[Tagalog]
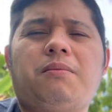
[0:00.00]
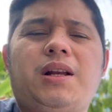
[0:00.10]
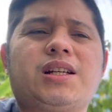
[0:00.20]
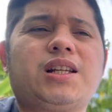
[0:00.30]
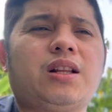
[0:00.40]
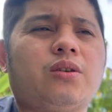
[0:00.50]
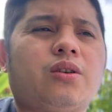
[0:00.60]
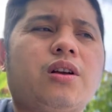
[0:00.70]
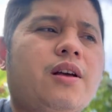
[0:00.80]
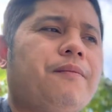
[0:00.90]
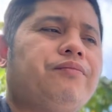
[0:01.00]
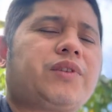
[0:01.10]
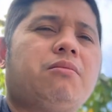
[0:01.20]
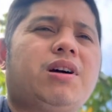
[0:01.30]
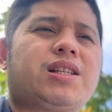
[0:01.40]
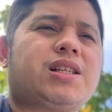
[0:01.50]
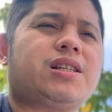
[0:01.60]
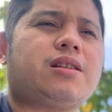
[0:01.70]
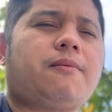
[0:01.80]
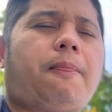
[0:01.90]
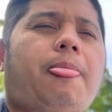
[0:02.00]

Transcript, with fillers: bilang senador, mas